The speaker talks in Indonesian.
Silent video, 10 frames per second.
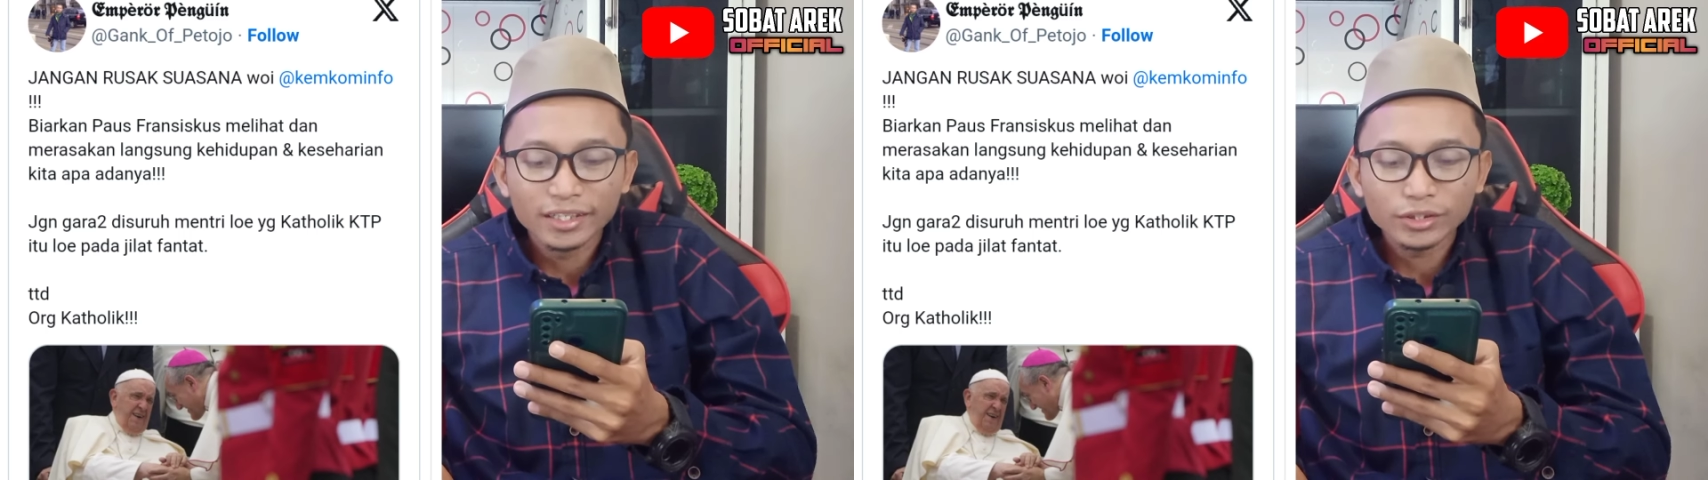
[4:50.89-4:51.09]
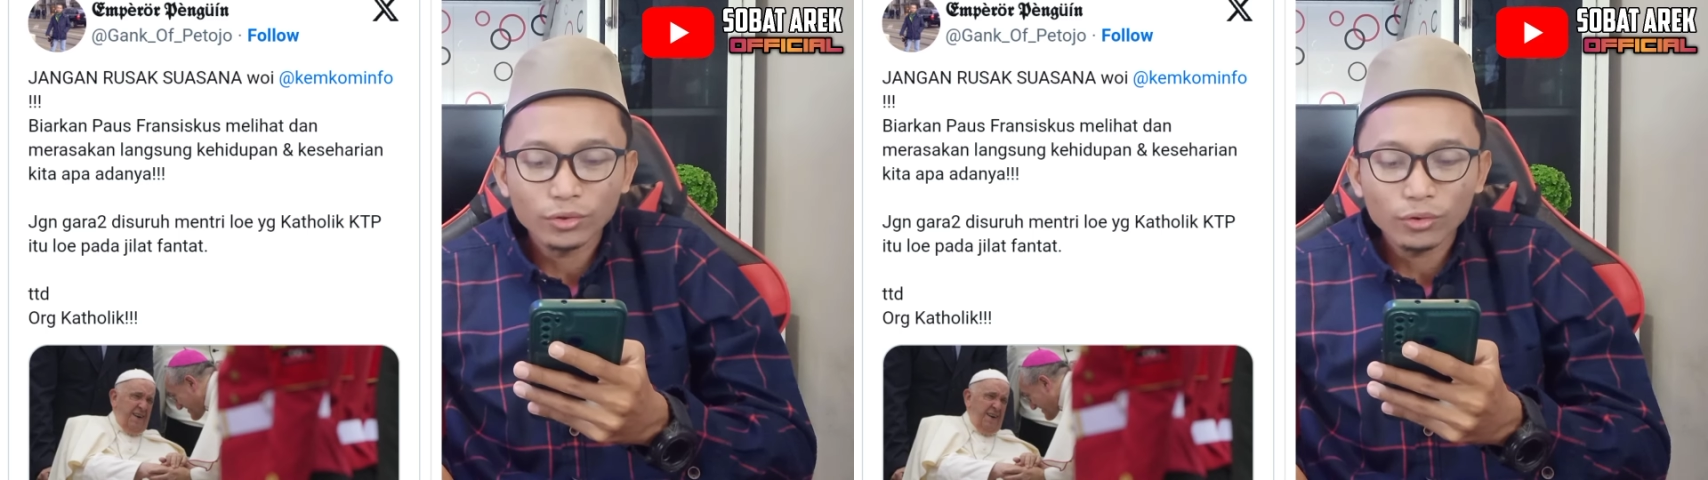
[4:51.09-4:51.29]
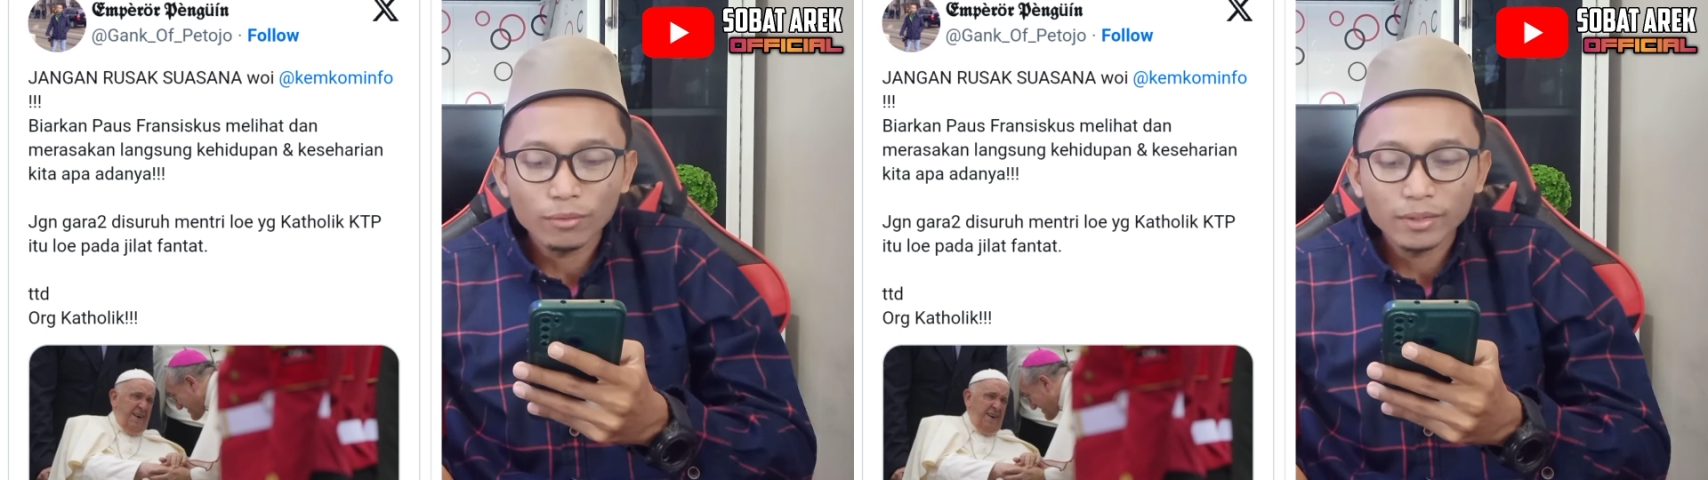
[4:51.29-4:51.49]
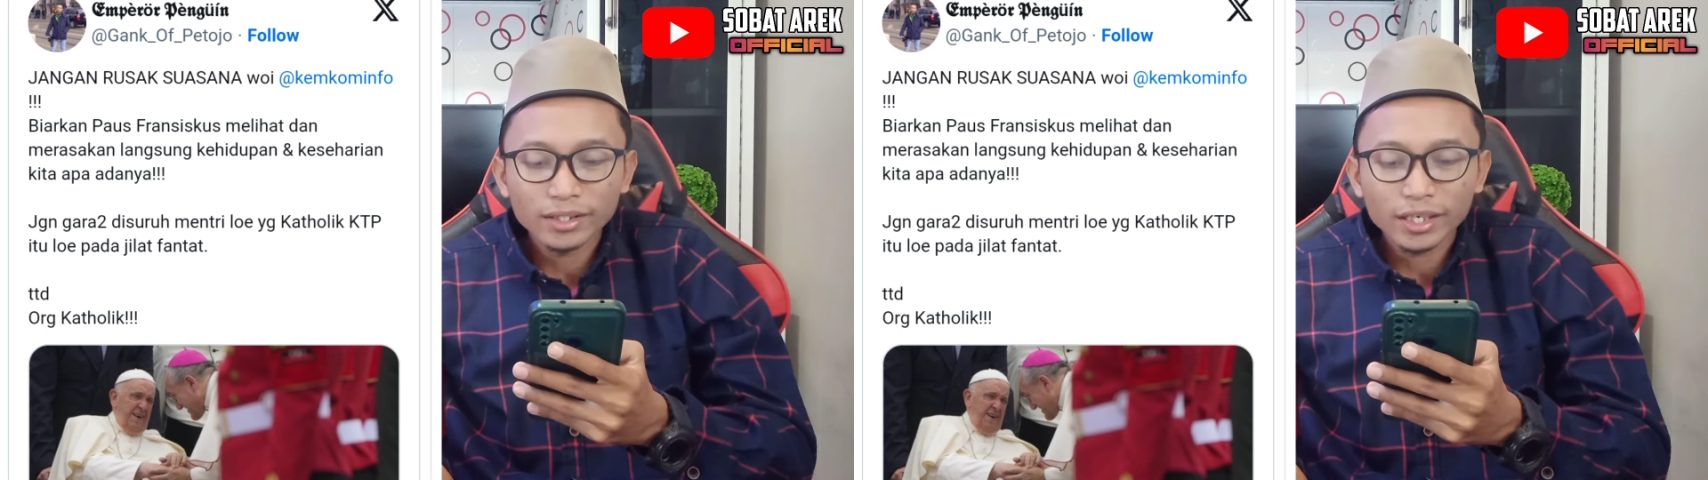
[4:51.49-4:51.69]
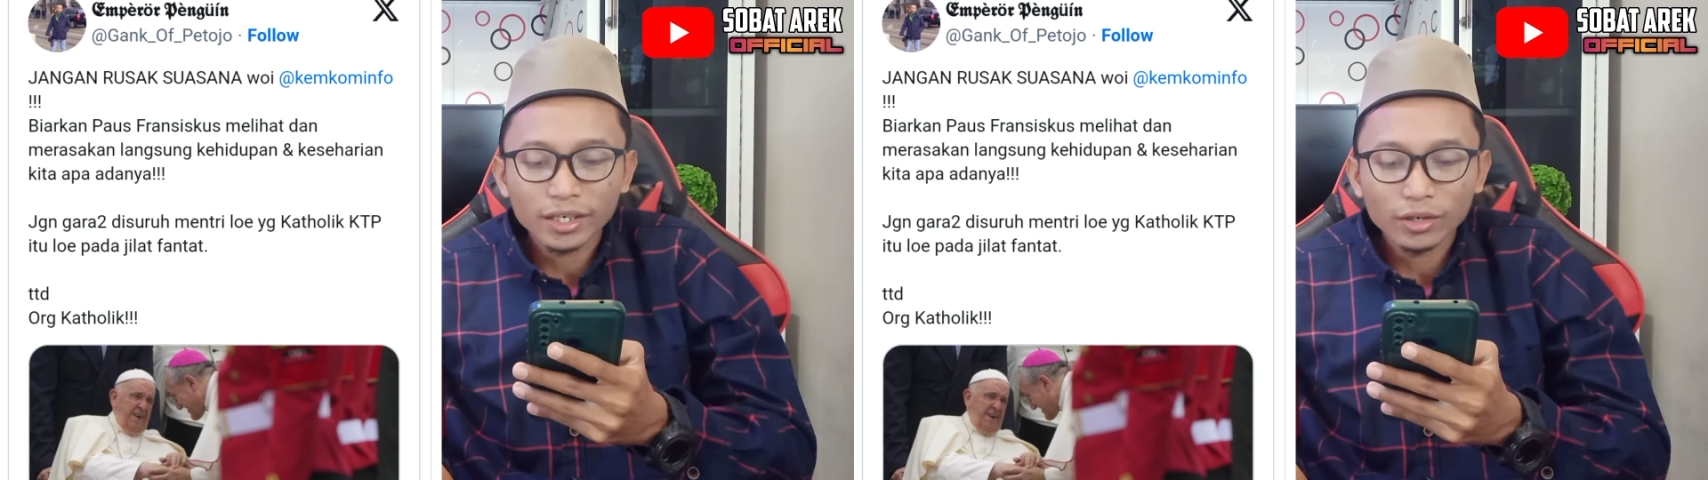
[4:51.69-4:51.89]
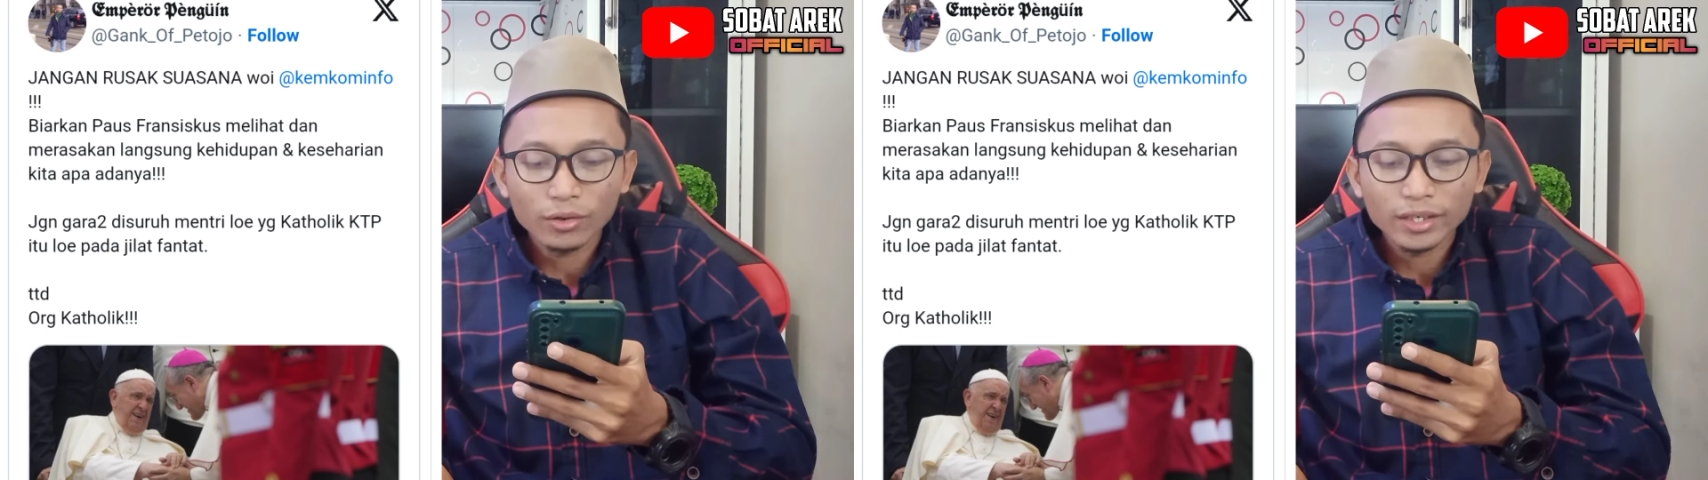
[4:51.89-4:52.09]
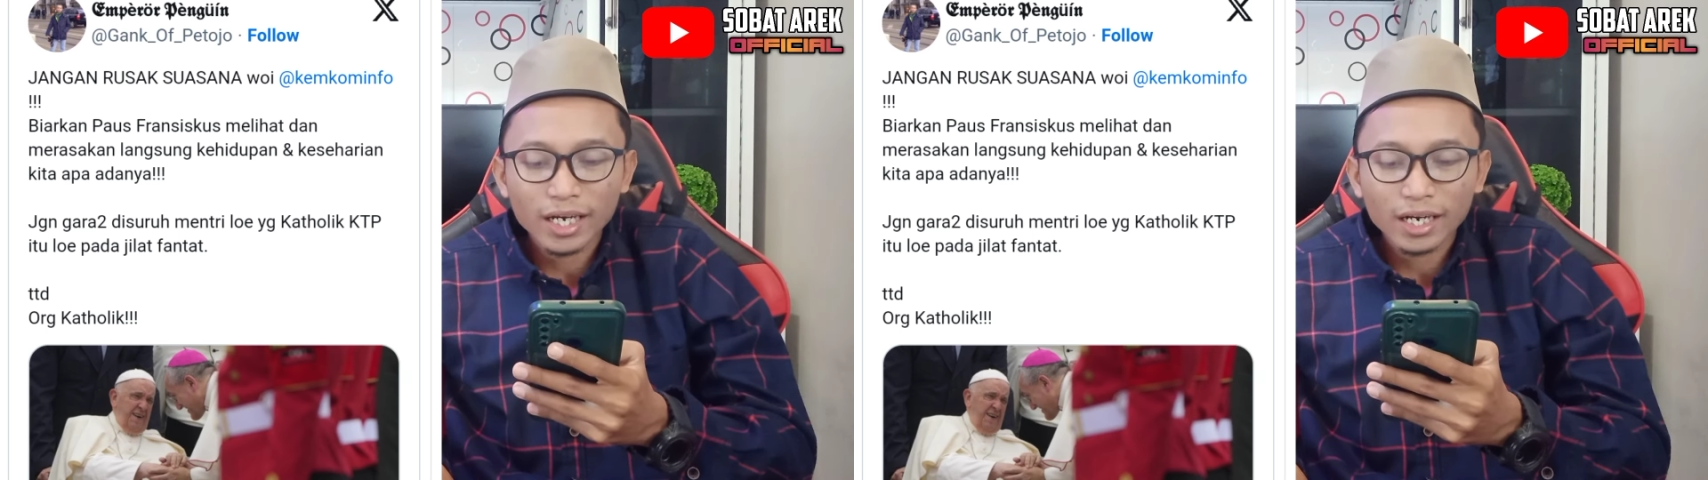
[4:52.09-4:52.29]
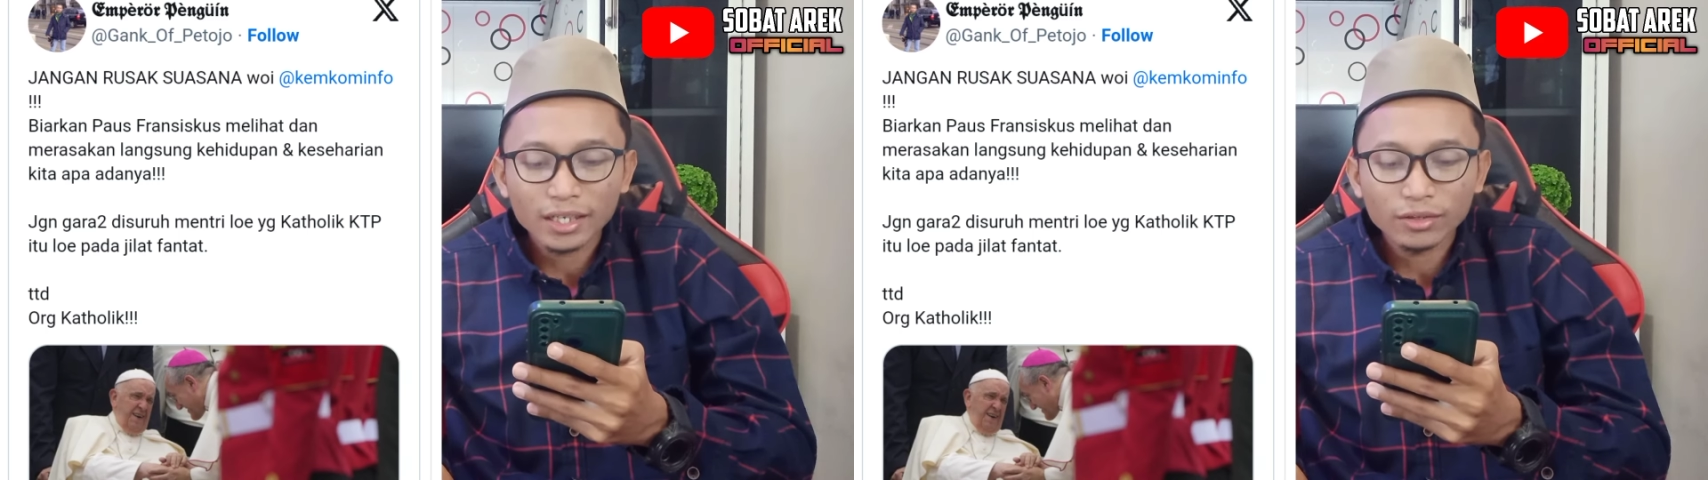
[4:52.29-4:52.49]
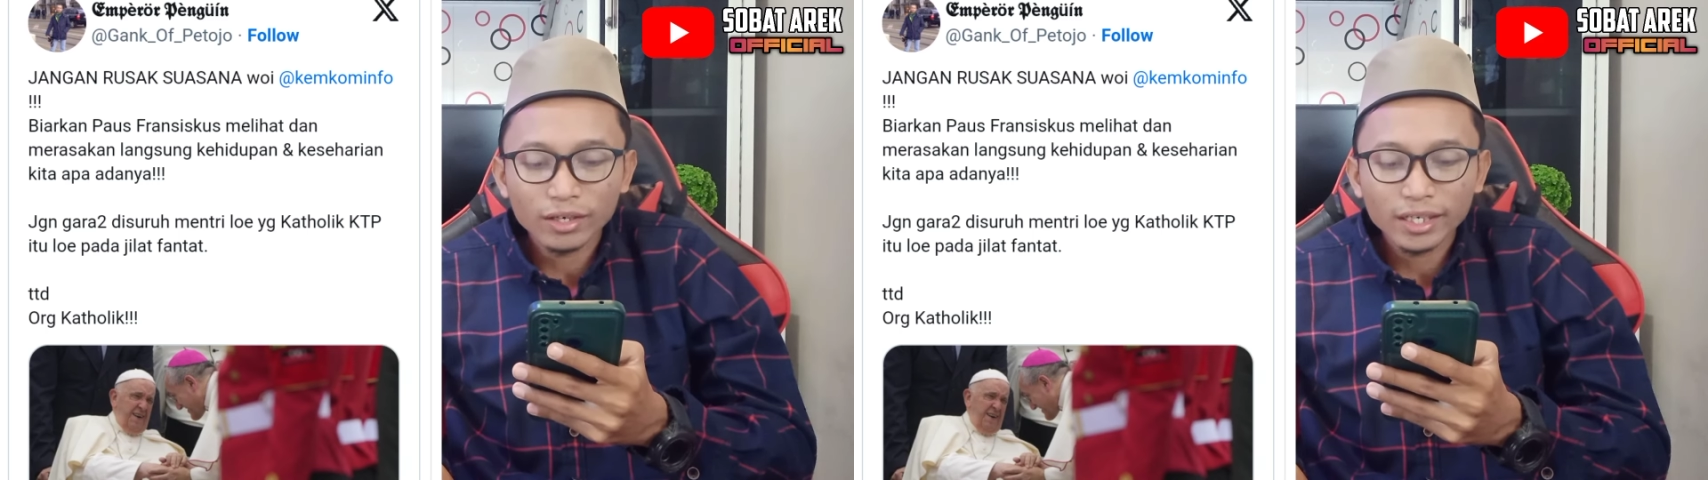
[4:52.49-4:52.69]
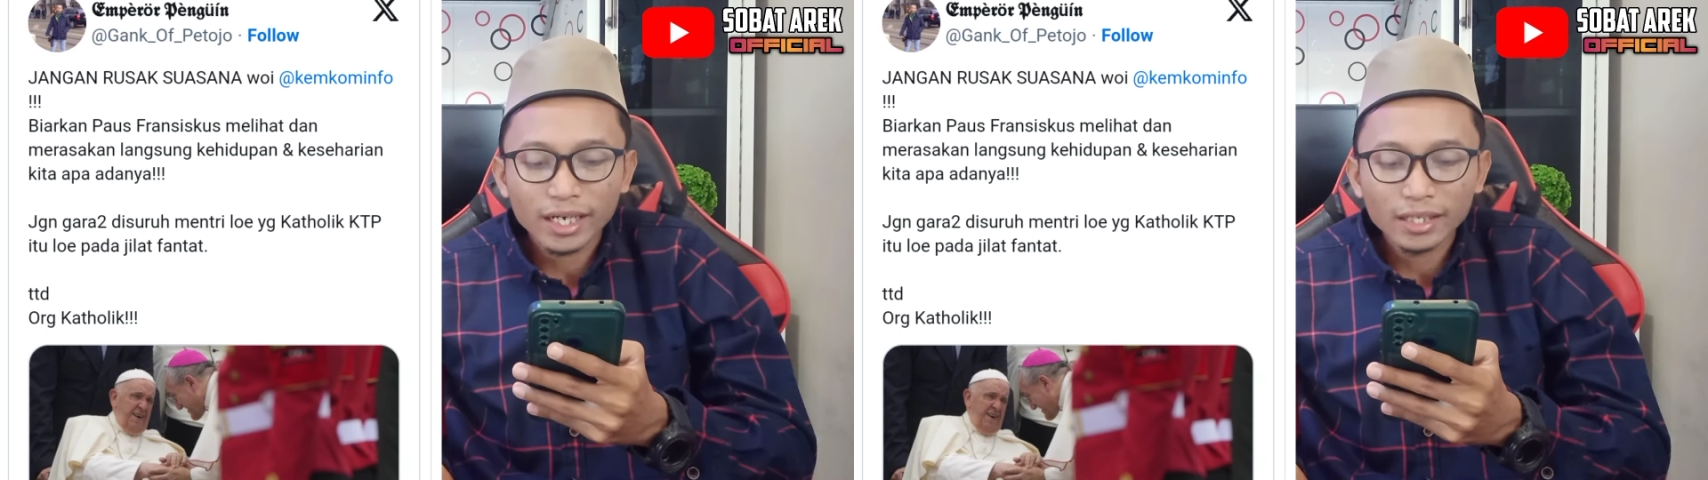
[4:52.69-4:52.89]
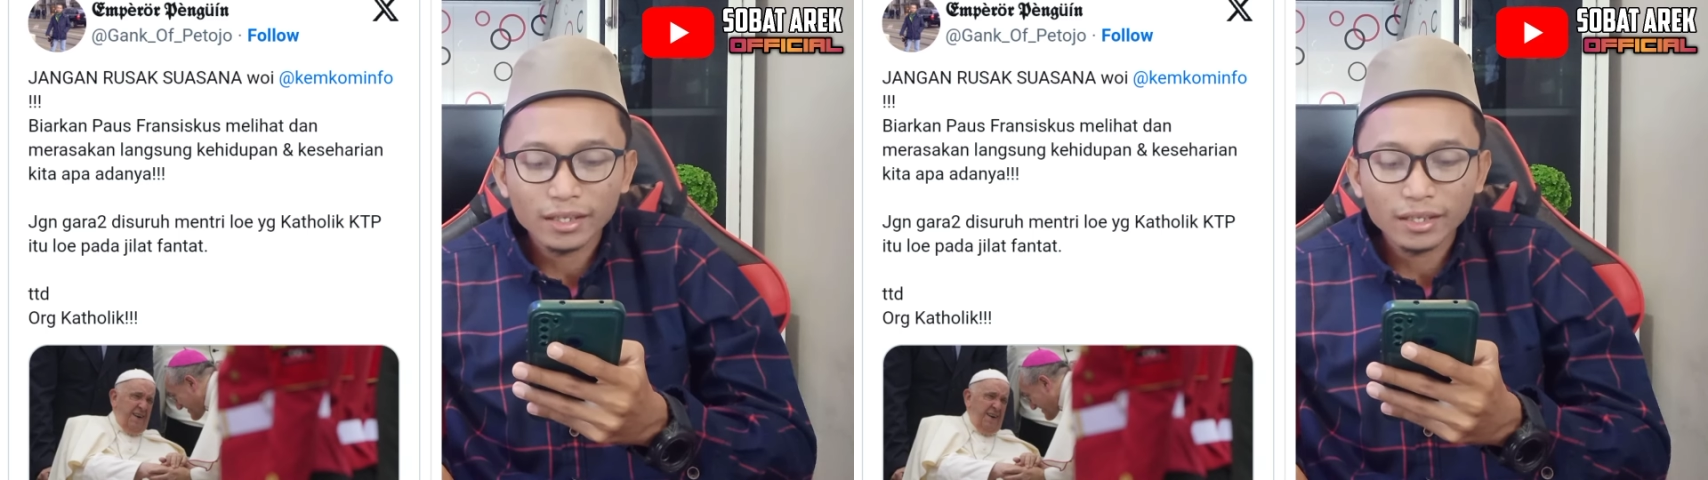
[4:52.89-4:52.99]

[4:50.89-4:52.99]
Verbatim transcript: disuruh menteri lo yang katolik